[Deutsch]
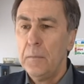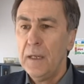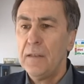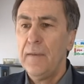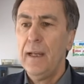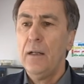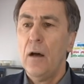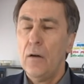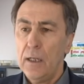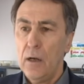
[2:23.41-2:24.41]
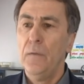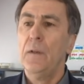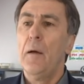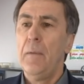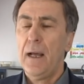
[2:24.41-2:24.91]
bis wenn alle
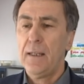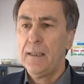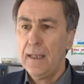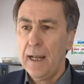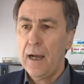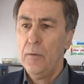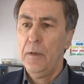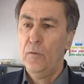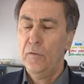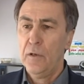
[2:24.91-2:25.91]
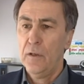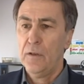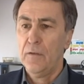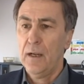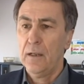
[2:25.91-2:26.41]
anderen Plätze dann auch
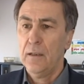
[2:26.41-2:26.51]
aufgelöst werden.